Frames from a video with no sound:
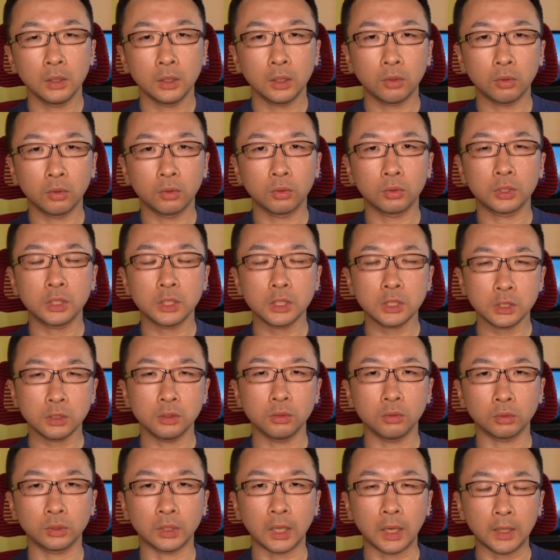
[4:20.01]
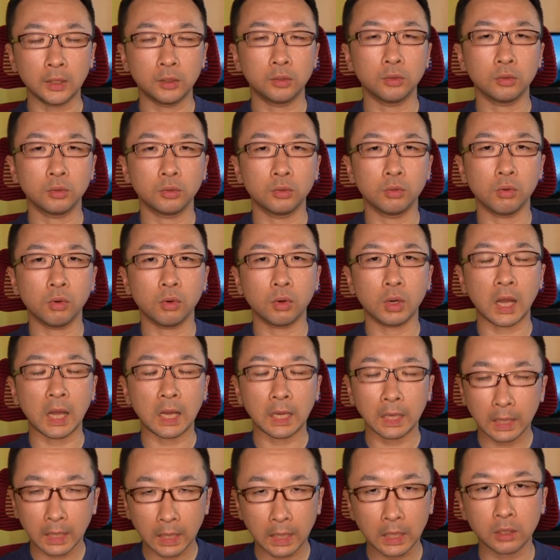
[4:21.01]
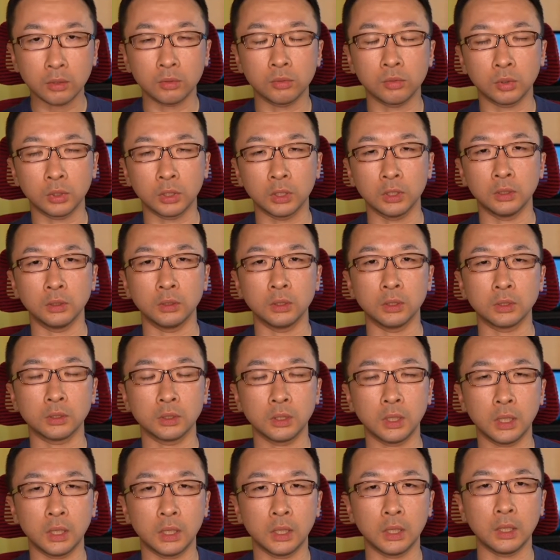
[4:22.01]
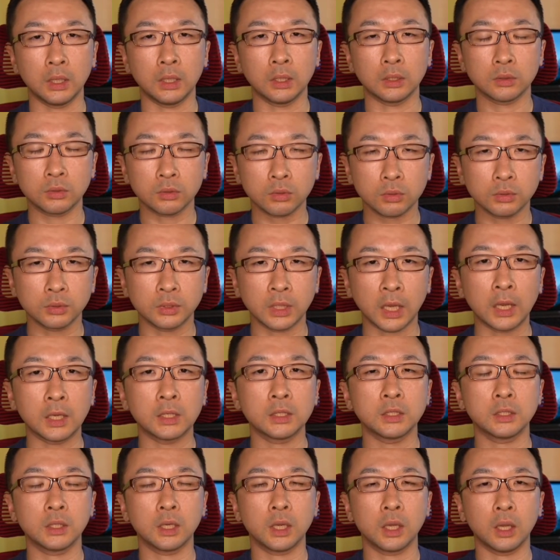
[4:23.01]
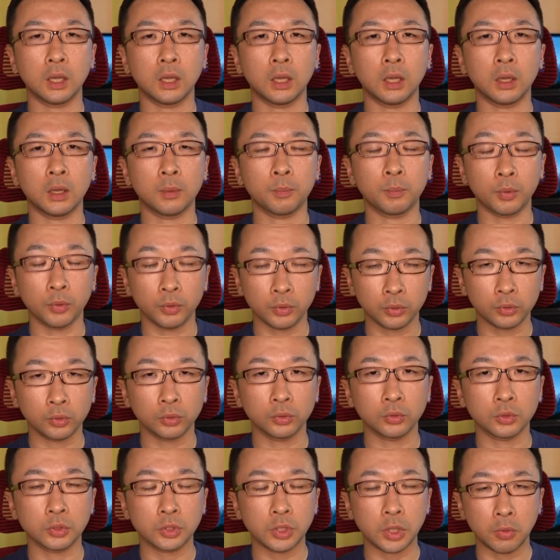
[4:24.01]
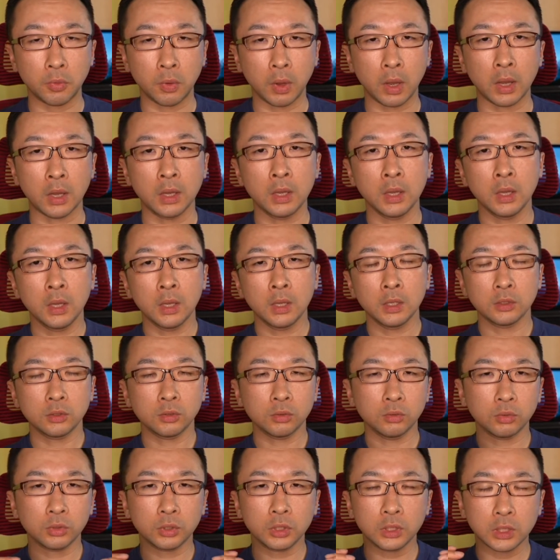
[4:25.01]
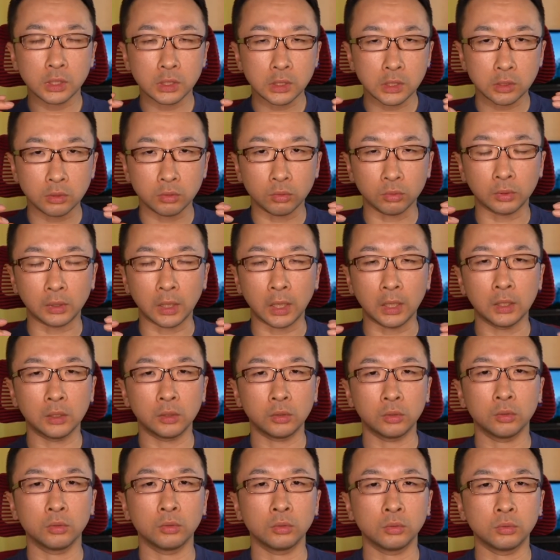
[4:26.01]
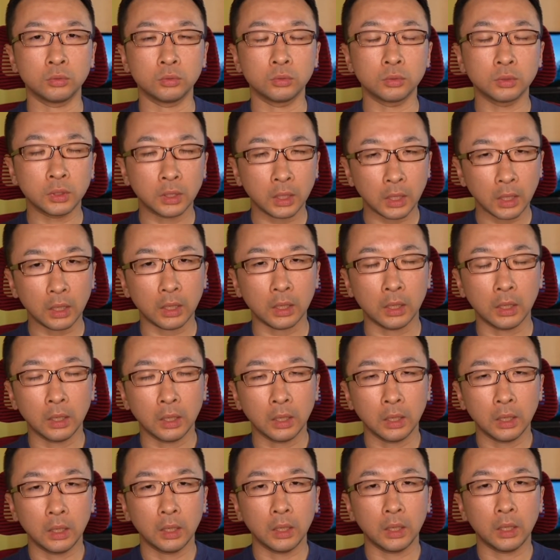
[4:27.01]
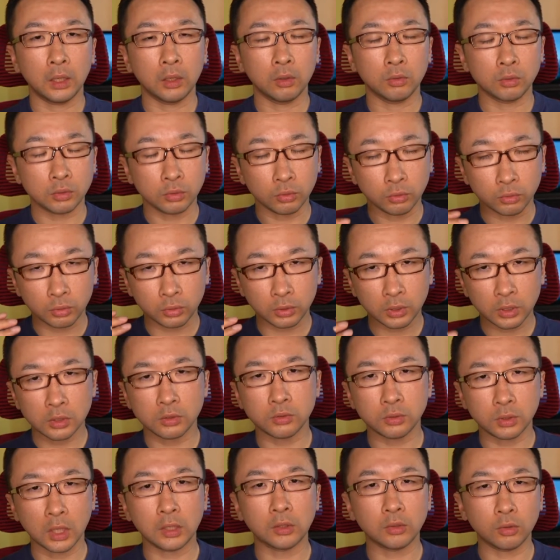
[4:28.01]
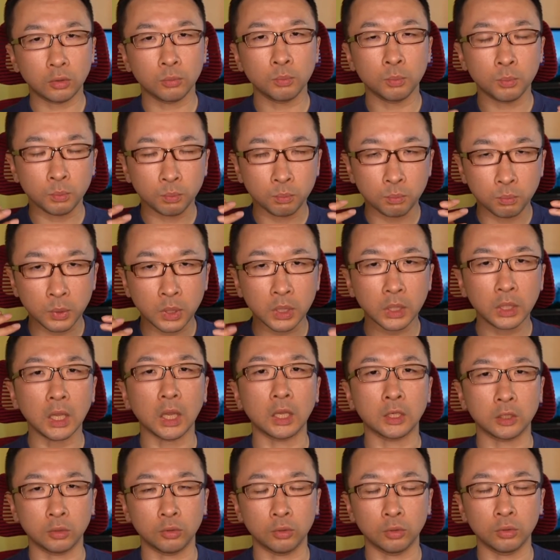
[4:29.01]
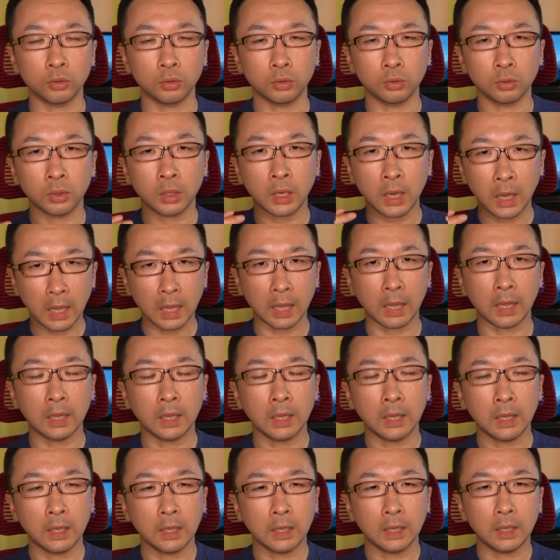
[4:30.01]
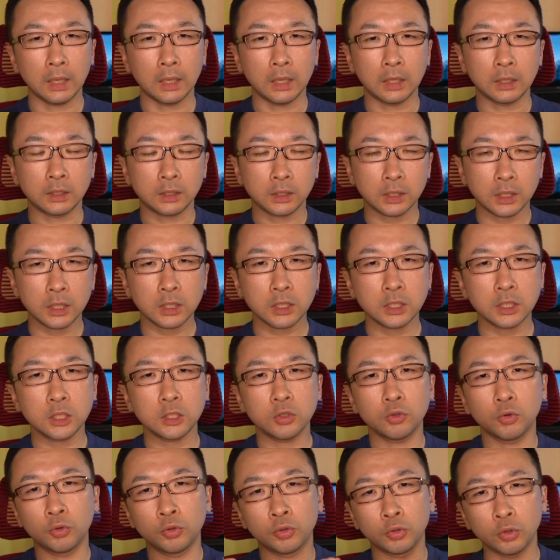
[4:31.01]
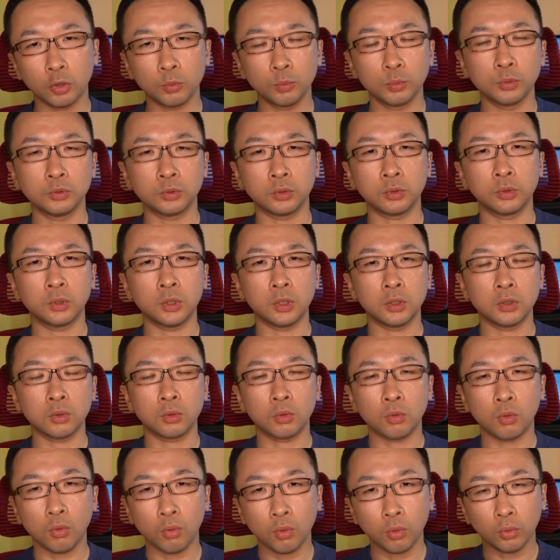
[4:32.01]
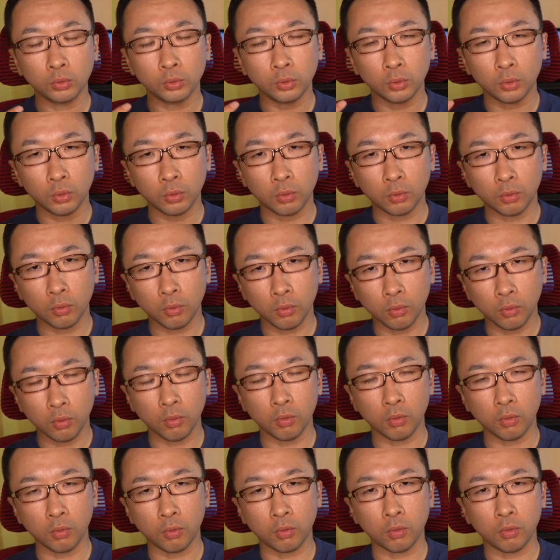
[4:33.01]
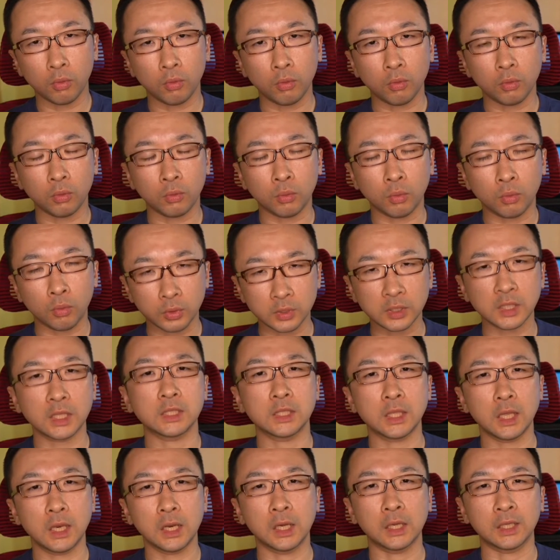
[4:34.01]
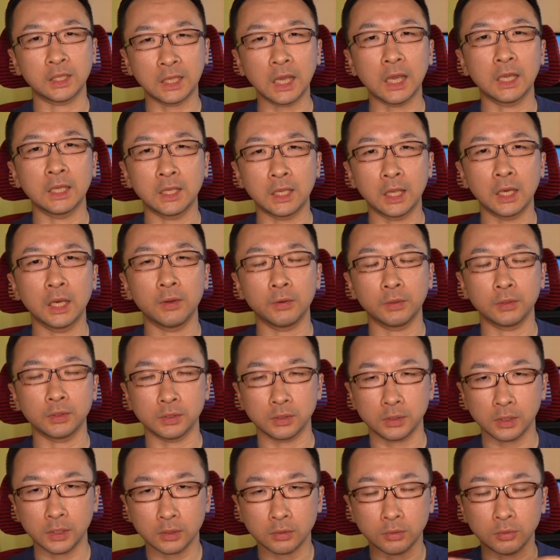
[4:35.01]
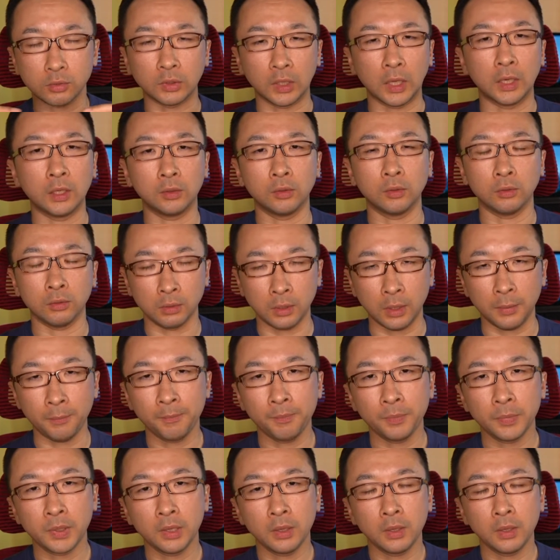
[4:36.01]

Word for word: でこの記事のタイトルを考えるときにですね、えすごく大事なポイントとしてはその記事のタイトルで、えその記事のタイトルを見た人がえー、記事を読むっていう行動を起こさせなきゃいけないわけですね、そのタイトルで。